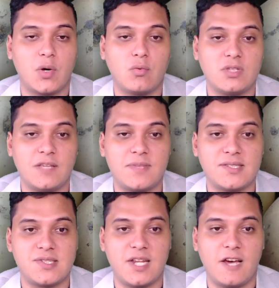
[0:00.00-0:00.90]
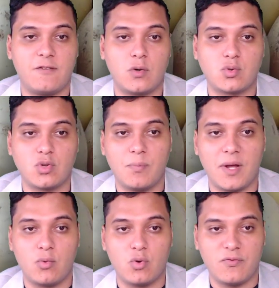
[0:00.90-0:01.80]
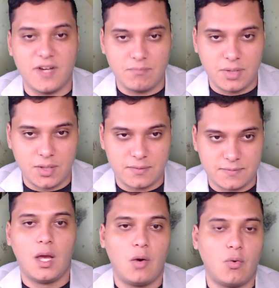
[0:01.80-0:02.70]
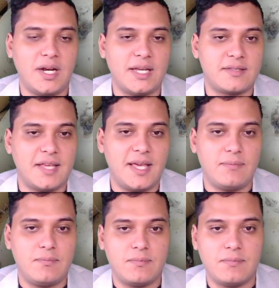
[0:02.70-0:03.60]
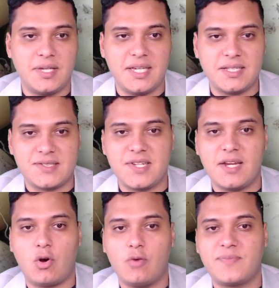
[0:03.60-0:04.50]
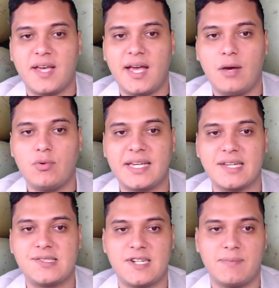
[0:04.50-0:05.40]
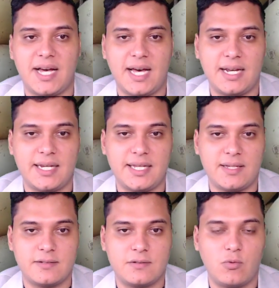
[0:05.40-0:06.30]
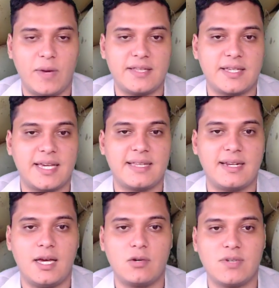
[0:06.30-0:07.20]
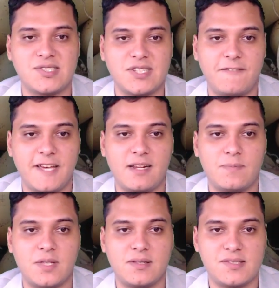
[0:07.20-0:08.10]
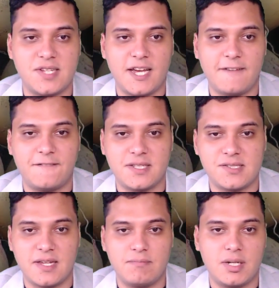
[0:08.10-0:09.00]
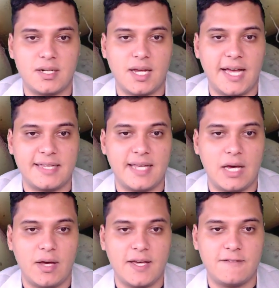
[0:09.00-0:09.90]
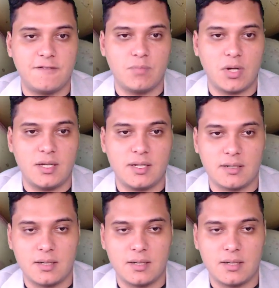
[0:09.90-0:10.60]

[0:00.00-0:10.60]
ودي بتتزرع في أكتوبر ونوفمبر والاتنين بيتزرعوا بتقاوي كسر محلي بعد كده العروه الصيفيه اللي بتتزرع في ديسمبر لحد اواخر فبراير